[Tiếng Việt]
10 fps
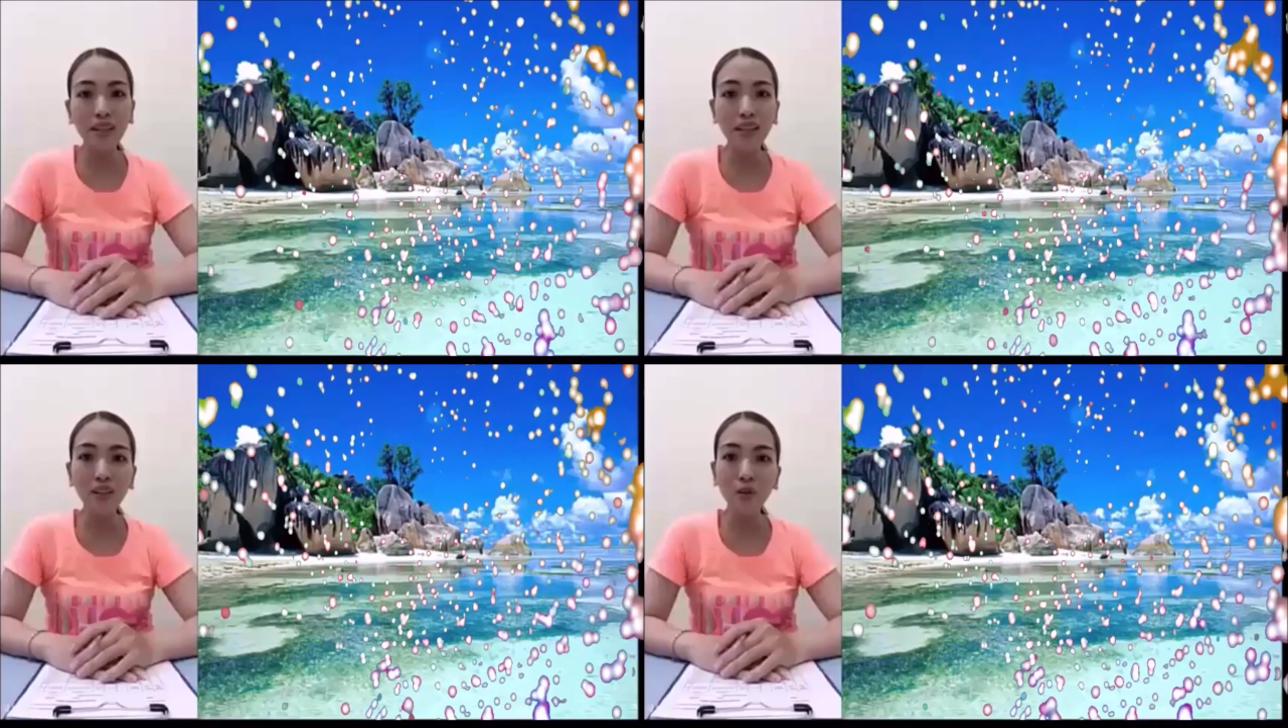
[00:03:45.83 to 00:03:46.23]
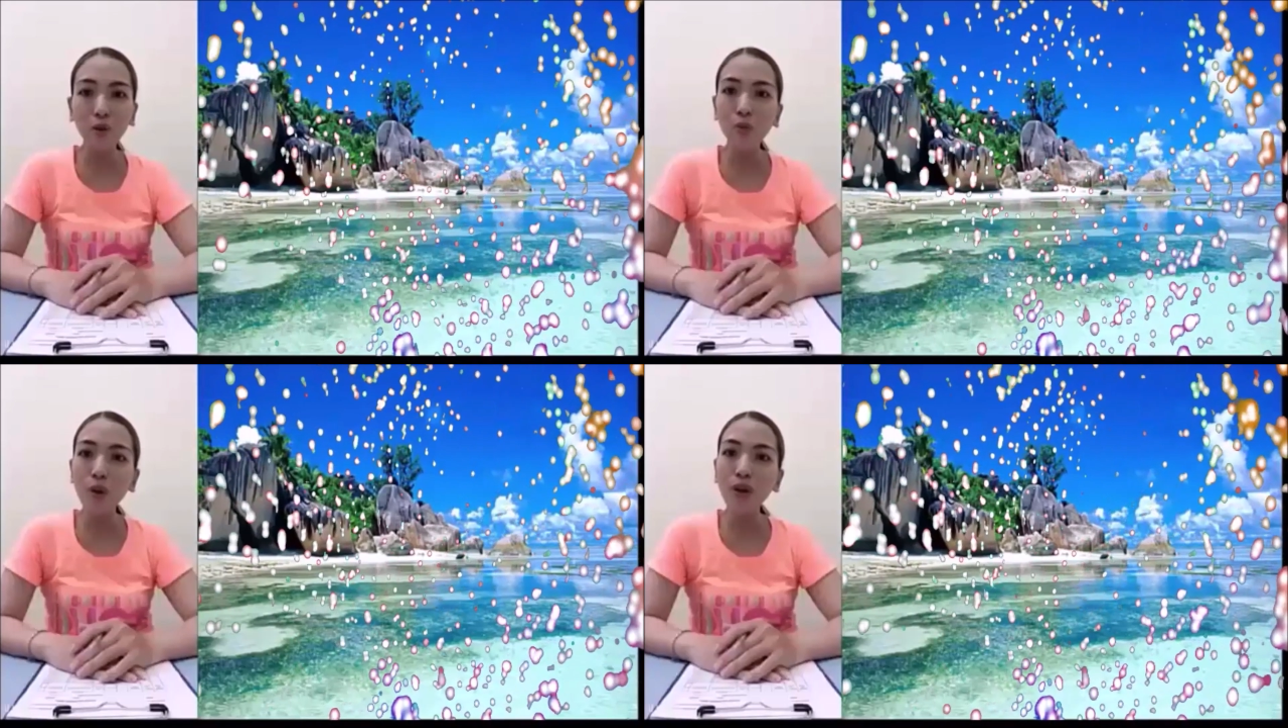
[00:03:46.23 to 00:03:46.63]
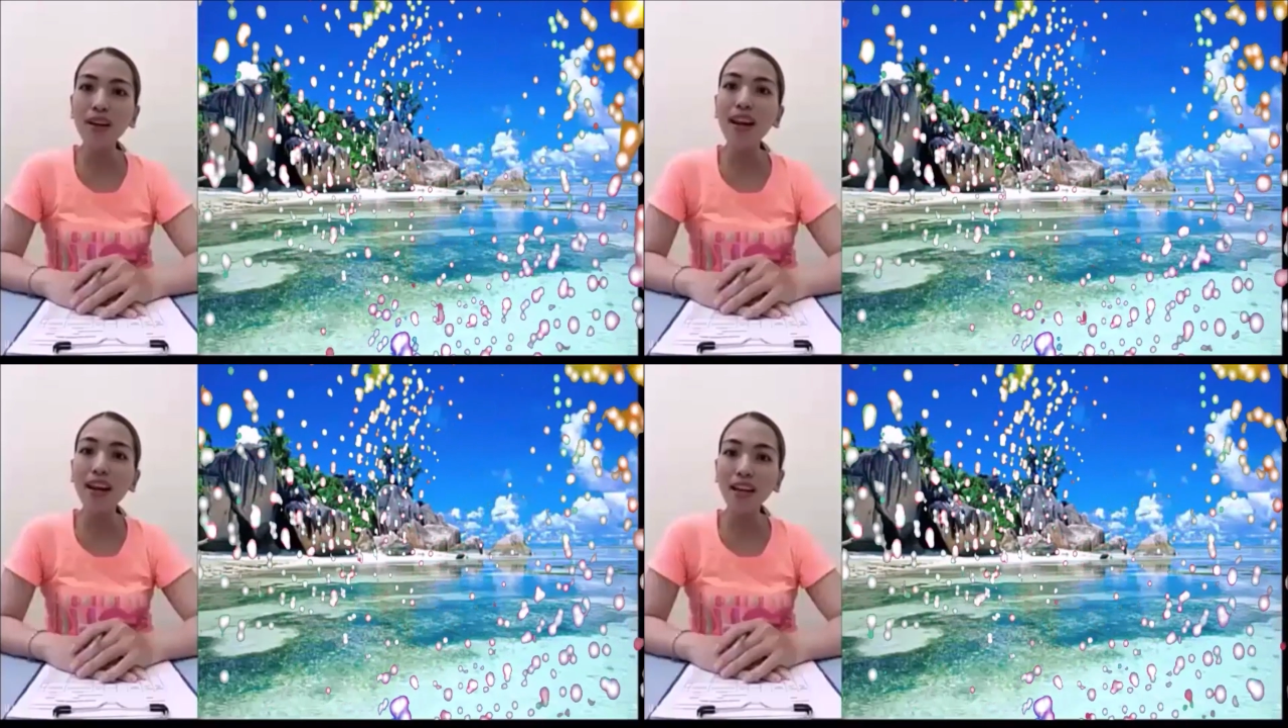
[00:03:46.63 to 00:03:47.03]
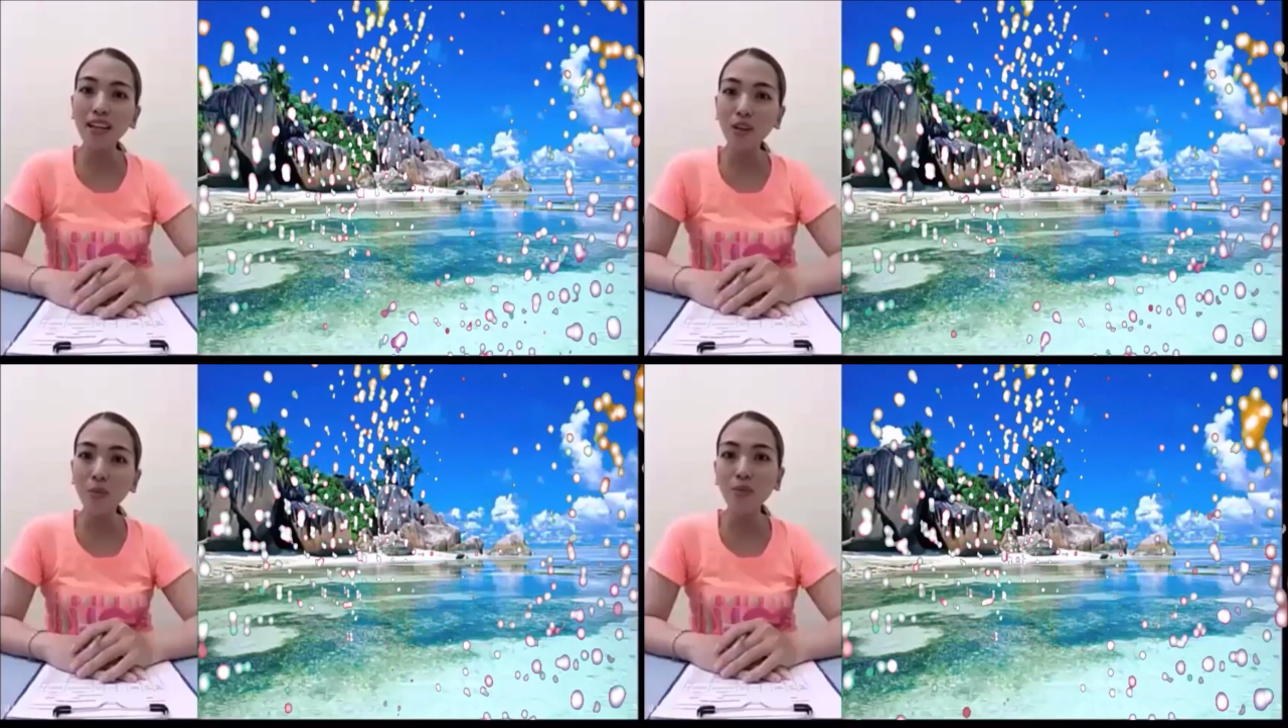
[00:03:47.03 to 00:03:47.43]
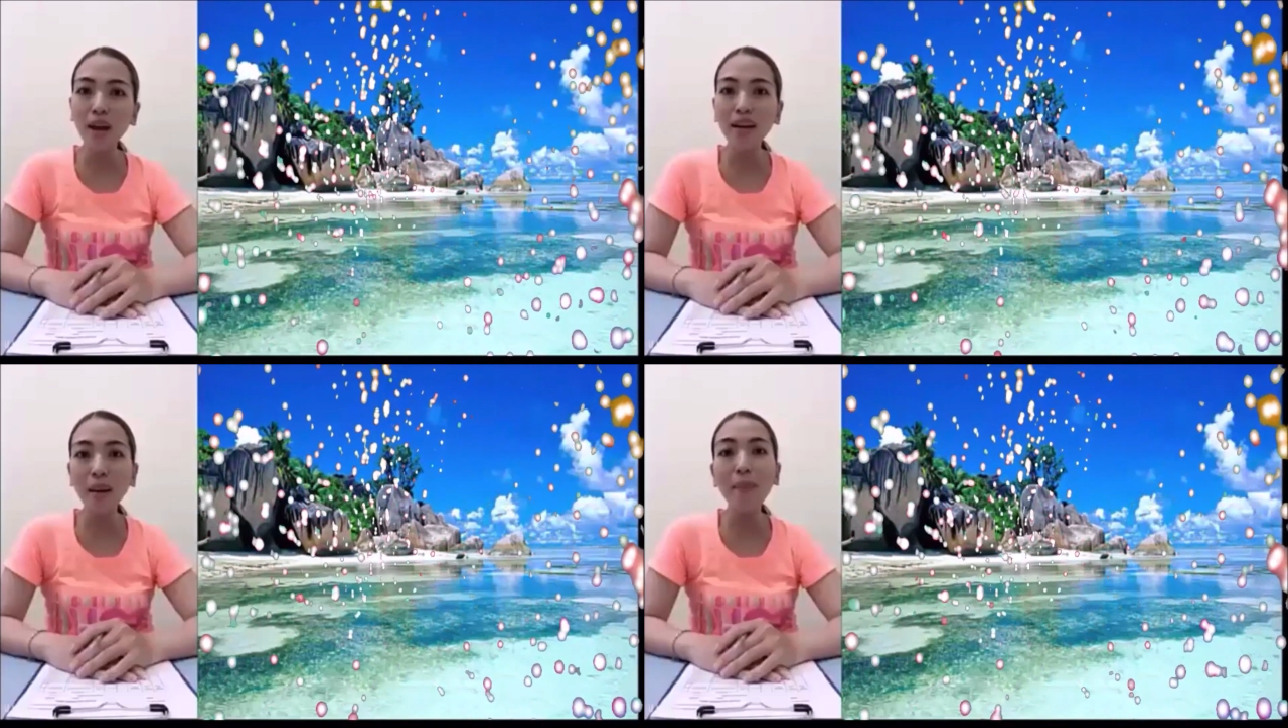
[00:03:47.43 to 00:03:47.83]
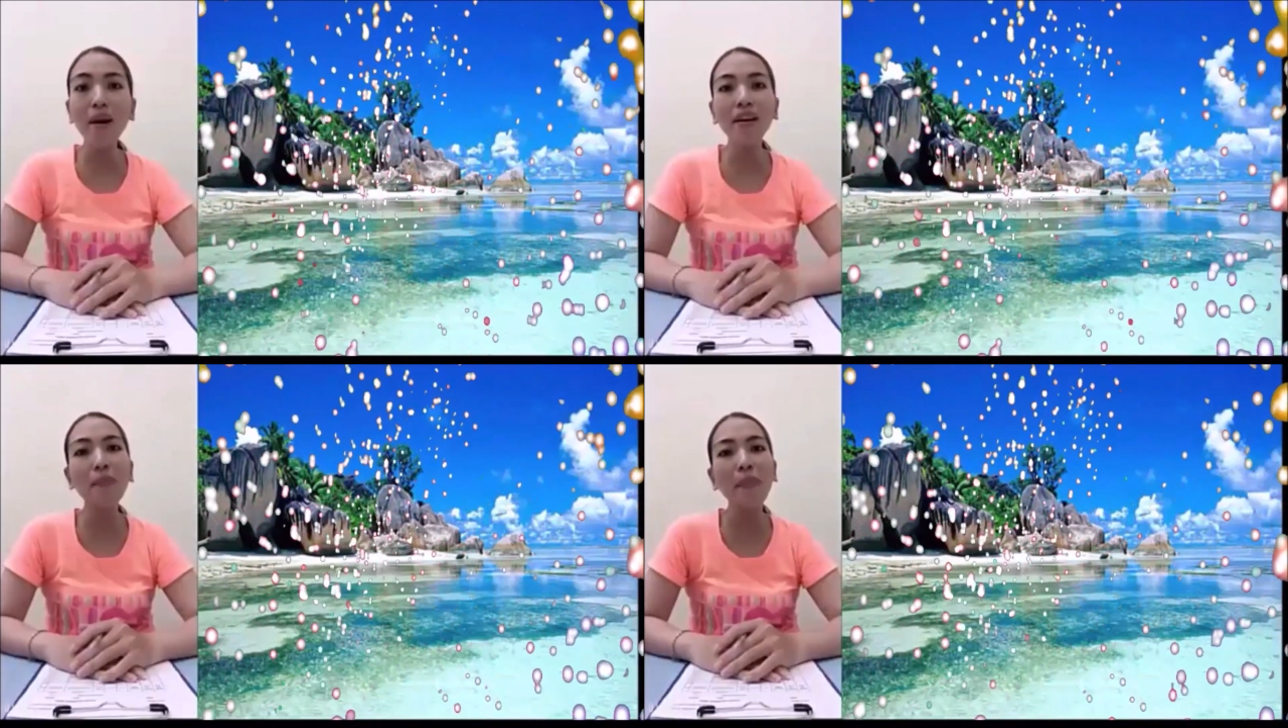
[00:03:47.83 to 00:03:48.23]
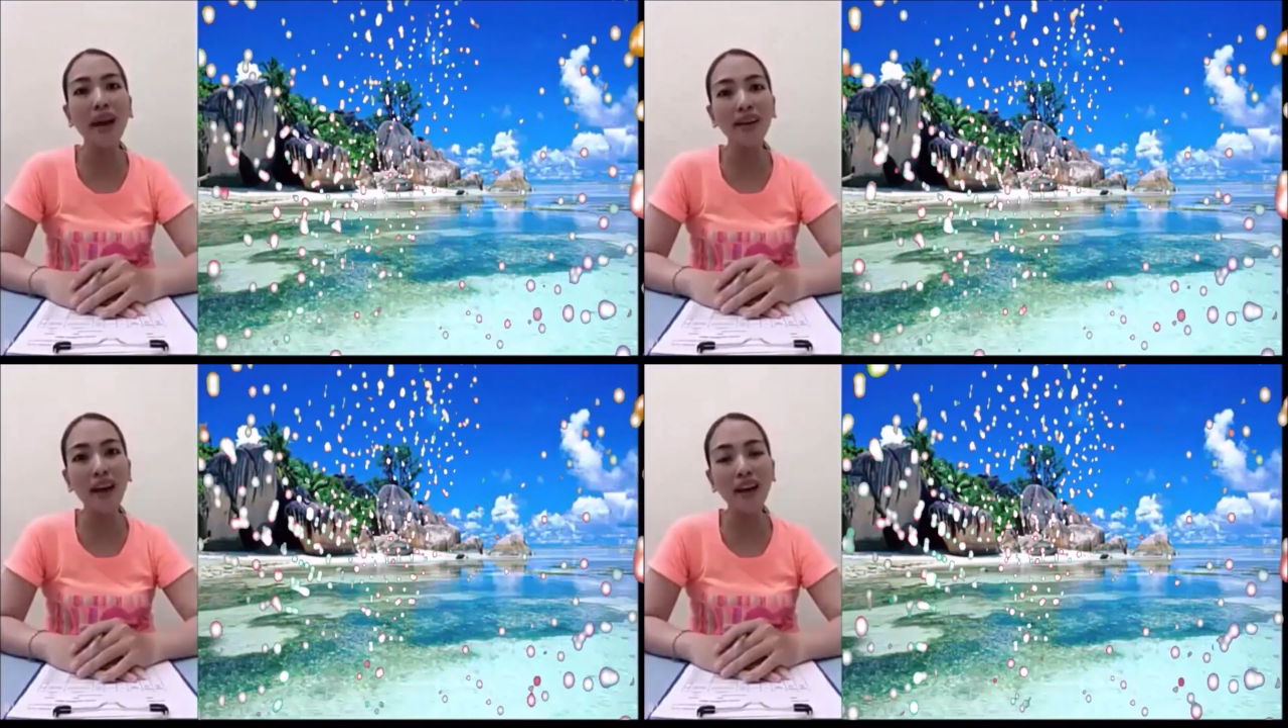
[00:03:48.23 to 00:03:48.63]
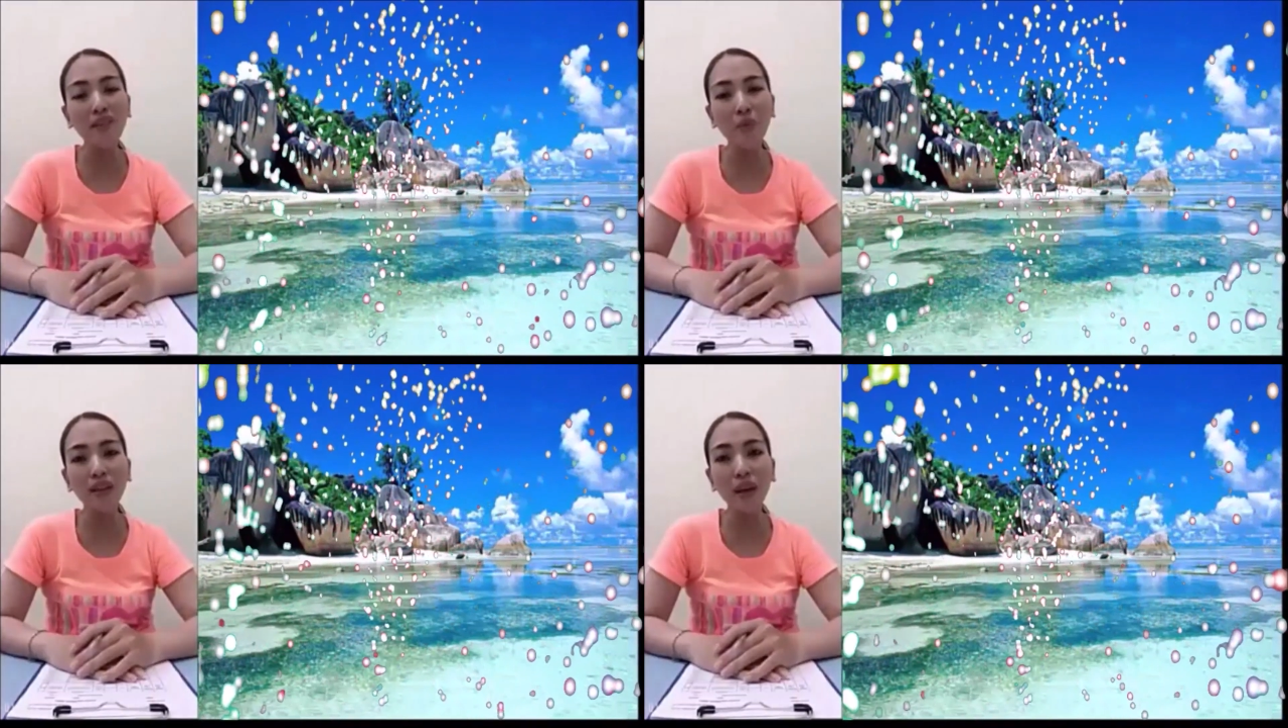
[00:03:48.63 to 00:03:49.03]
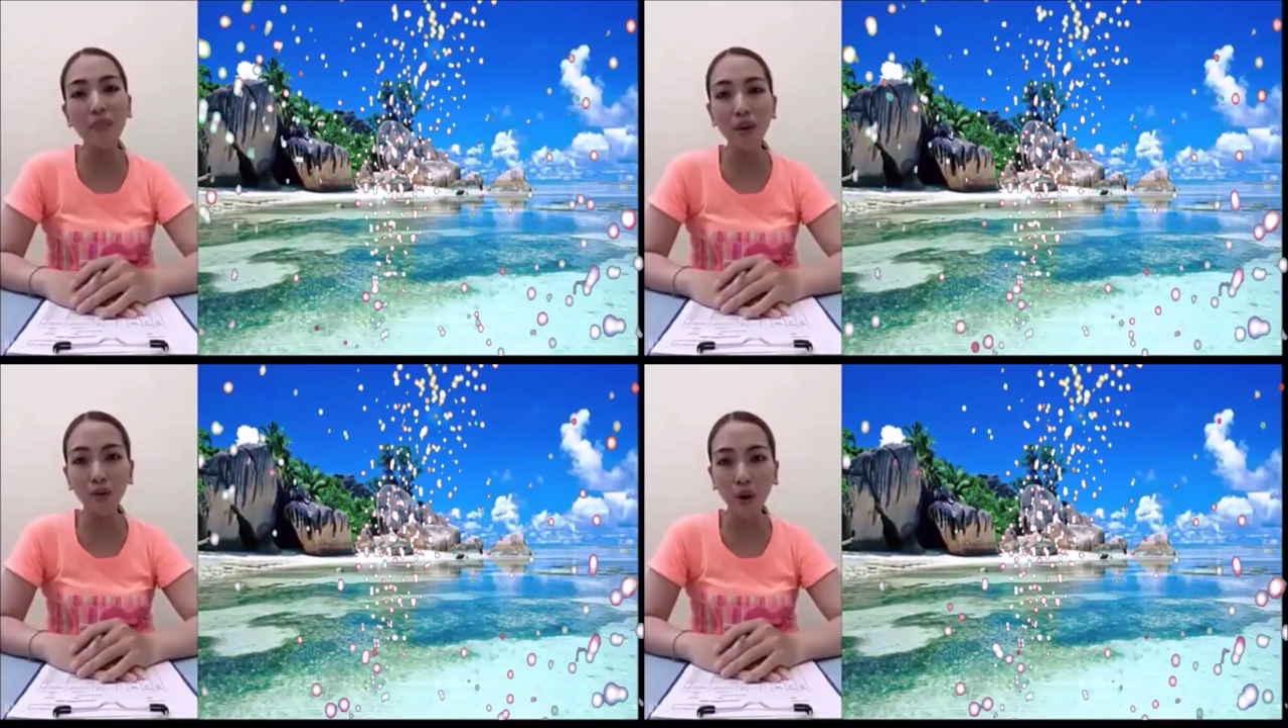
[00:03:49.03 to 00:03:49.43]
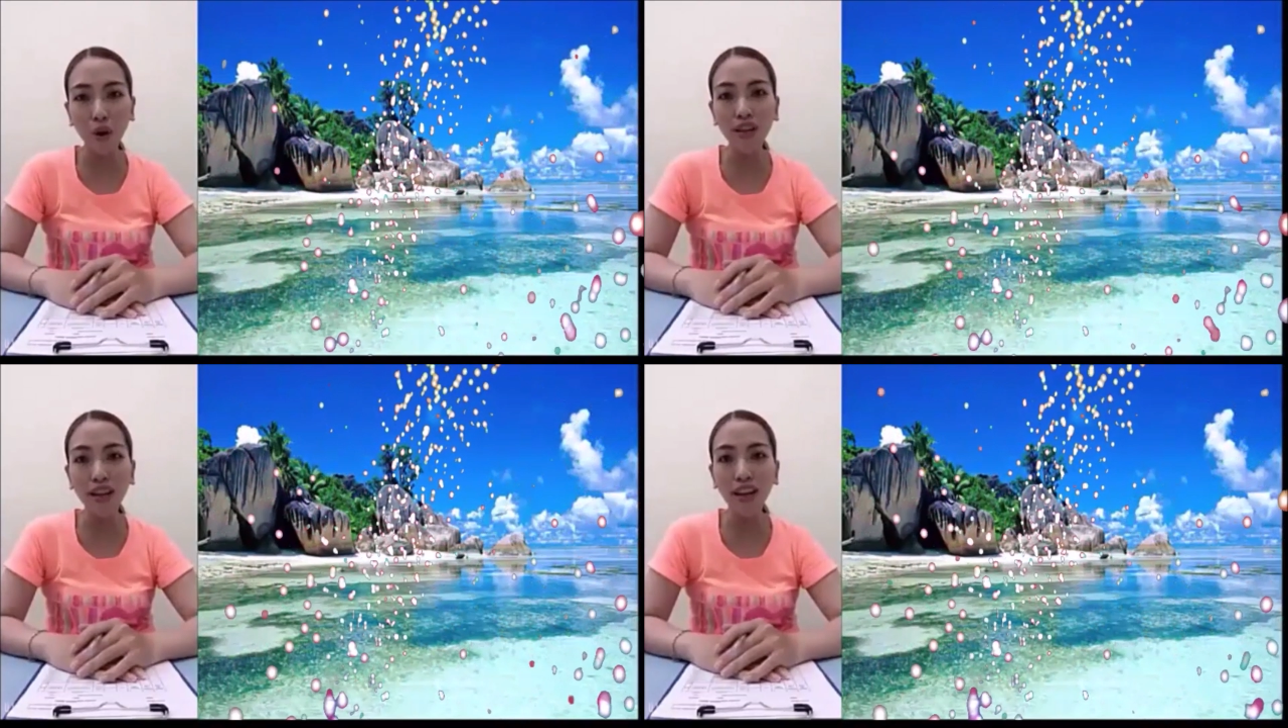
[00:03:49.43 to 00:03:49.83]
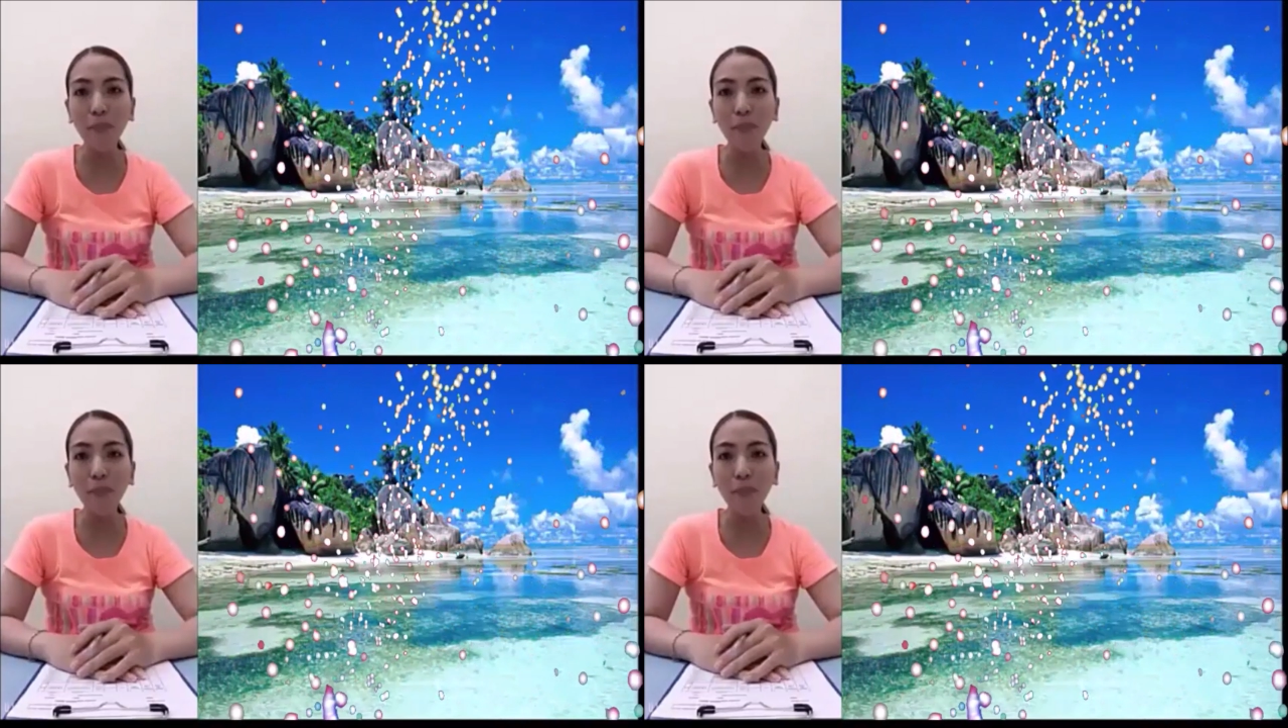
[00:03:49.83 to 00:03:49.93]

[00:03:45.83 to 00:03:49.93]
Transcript: Bản tin của chúng tôi đến đây là kết thúc. Cảm ơn các bạn đã quan tâm theo dõi.